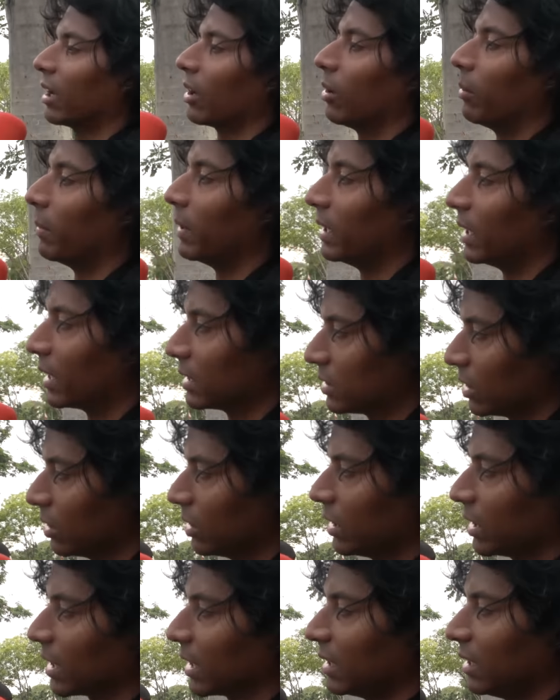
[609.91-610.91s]

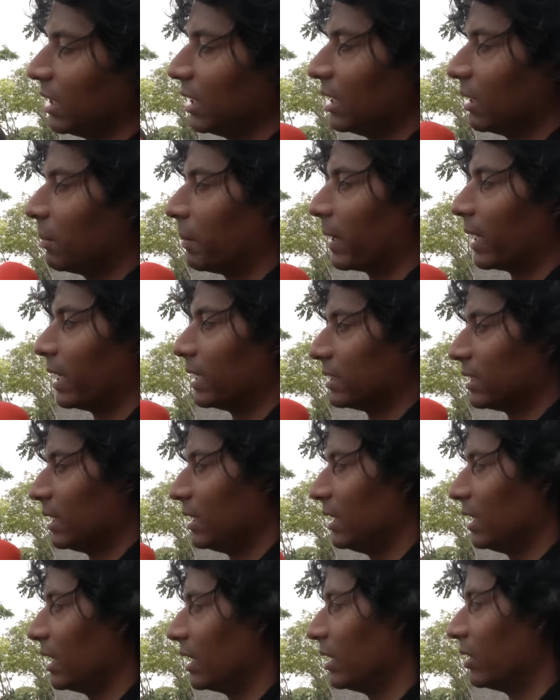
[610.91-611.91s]
recomendaciones que tienes para este
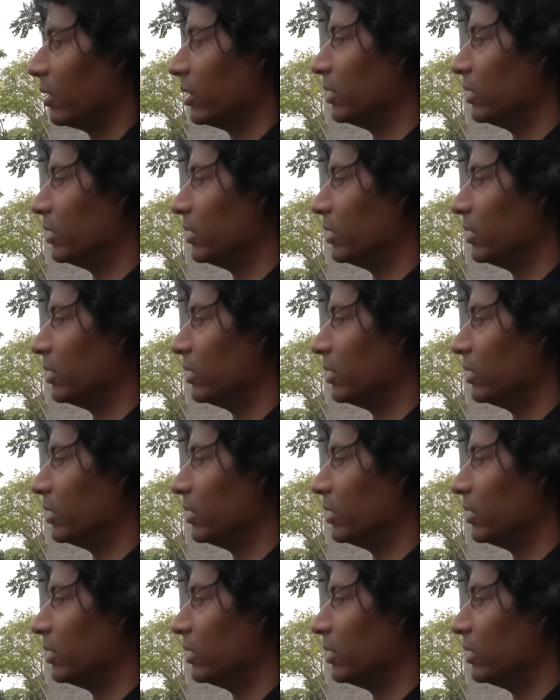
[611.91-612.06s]
día de